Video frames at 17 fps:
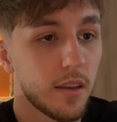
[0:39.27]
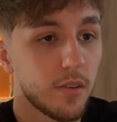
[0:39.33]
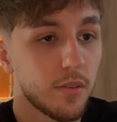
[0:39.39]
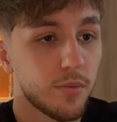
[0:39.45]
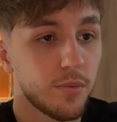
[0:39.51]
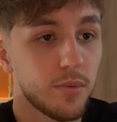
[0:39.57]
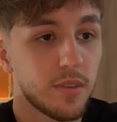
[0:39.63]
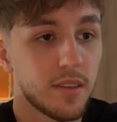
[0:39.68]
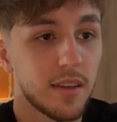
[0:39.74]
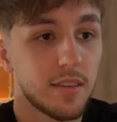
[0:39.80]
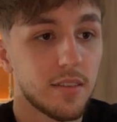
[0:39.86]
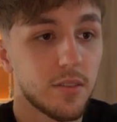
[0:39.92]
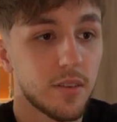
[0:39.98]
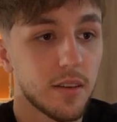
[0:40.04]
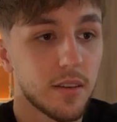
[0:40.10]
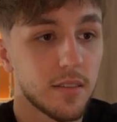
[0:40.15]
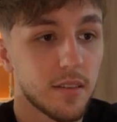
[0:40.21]
Vous
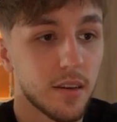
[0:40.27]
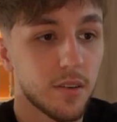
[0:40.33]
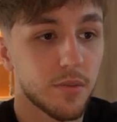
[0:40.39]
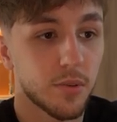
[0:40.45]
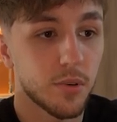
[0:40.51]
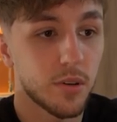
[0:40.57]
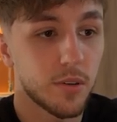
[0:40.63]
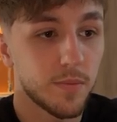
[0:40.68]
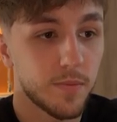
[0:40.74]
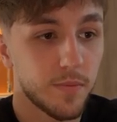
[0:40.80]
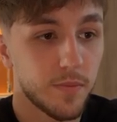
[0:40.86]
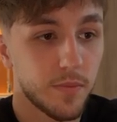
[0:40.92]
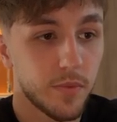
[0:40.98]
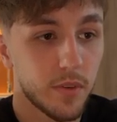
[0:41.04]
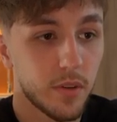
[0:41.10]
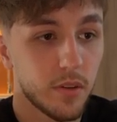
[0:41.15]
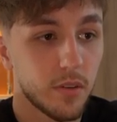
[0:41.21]
sélectionnez un serveur.
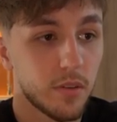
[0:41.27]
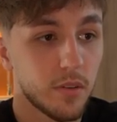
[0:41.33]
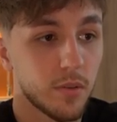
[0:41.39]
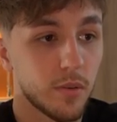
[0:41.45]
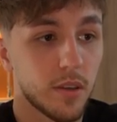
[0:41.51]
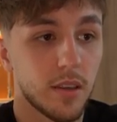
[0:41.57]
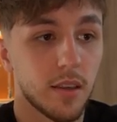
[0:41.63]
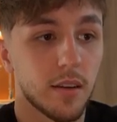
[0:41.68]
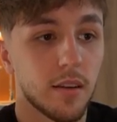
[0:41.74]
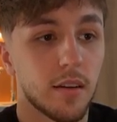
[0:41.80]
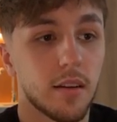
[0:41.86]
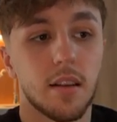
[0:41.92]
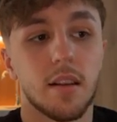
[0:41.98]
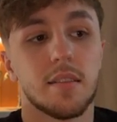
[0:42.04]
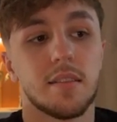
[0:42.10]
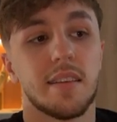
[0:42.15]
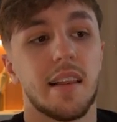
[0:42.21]
Donc il y a,
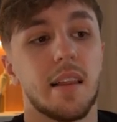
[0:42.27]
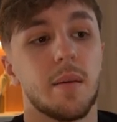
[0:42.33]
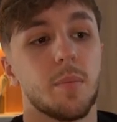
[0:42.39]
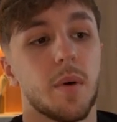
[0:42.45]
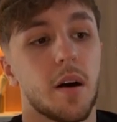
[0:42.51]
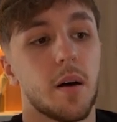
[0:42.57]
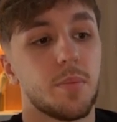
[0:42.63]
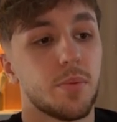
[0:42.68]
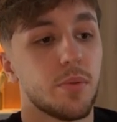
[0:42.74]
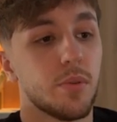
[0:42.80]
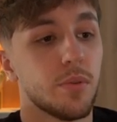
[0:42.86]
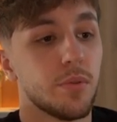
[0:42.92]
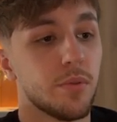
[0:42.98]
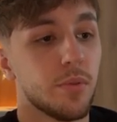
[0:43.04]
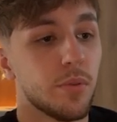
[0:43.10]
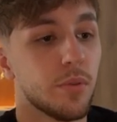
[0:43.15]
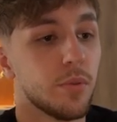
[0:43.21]
là, c'est les maps,
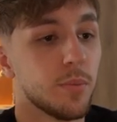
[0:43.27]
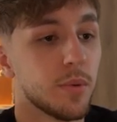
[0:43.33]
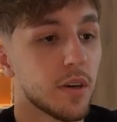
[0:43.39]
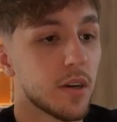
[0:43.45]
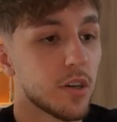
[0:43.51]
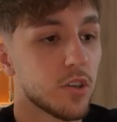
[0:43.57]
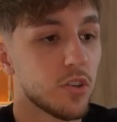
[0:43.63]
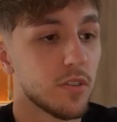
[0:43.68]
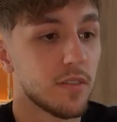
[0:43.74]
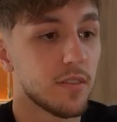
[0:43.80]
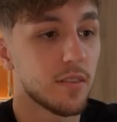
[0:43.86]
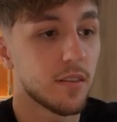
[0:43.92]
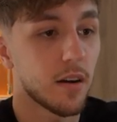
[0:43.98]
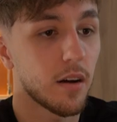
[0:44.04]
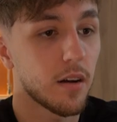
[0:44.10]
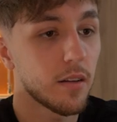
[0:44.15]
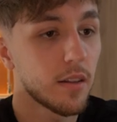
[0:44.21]
2 Mirage, etc.
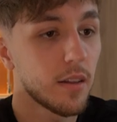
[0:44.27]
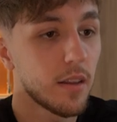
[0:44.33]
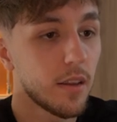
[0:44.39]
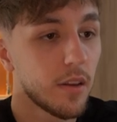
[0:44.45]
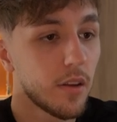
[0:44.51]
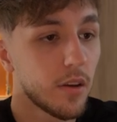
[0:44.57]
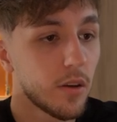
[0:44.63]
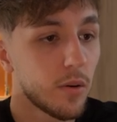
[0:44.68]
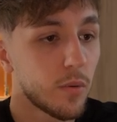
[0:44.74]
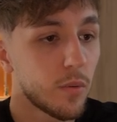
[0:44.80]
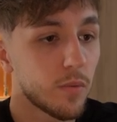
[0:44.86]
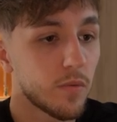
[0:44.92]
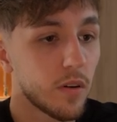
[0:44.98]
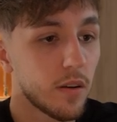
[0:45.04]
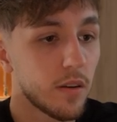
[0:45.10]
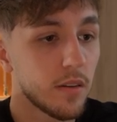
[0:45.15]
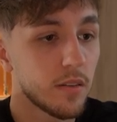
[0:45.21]
On
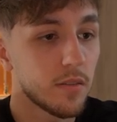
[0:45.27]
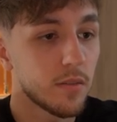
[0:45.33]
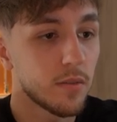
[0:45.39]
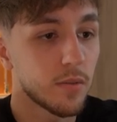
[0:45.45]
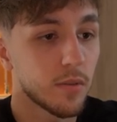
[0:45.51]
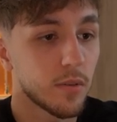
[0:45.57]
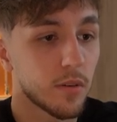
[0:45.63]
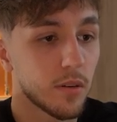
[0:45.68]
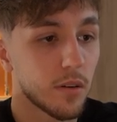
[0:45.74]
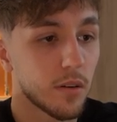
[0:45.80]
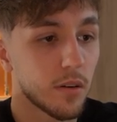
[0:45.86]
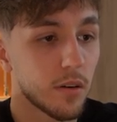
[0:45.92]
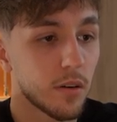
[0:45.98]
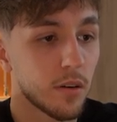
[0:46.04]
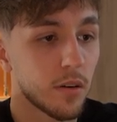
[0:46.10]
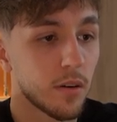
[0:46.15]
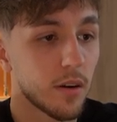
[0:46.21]
va aller sur
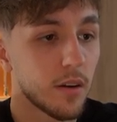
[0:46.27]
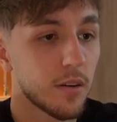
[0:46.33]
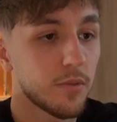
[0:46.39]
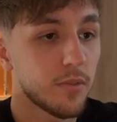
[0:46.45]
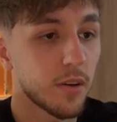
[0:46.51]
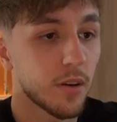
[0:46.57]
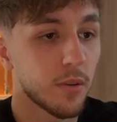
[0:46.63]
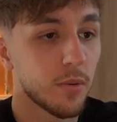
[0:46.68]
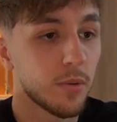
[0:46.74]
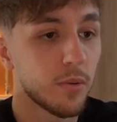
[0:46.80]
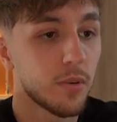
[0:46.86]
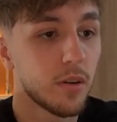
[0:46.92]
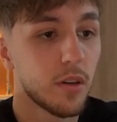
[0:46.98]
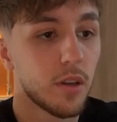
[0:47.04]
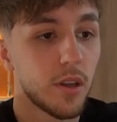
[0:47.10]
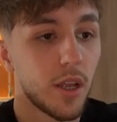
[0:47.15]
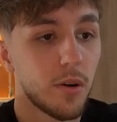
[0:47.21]
euh, Inferno.
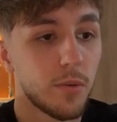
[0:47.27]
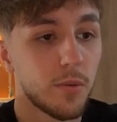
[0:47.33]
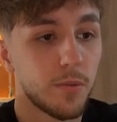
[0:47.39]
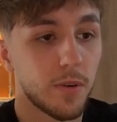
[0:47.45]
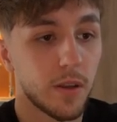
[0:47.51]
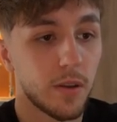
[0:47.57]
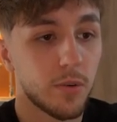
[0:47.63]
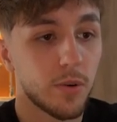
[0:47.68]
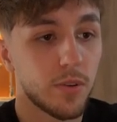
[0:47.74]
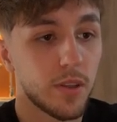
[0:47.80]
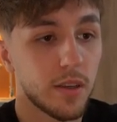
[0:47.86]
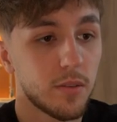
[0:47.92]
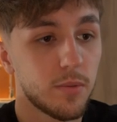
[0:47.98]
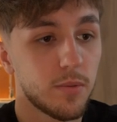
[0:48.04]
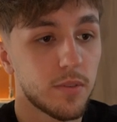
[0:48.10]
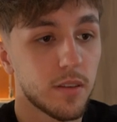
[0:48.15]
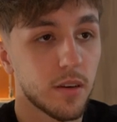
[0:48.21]
Vous faites Connect
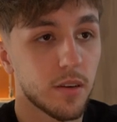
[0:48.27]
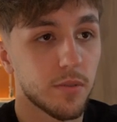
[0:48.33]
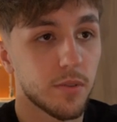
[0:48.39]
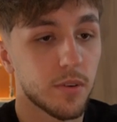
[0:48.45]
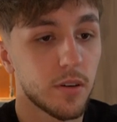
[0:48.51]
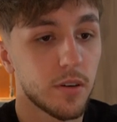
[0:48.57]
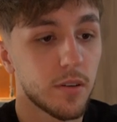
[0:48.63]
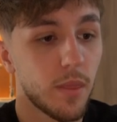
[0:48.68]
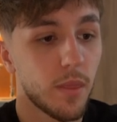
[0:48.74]
to Server.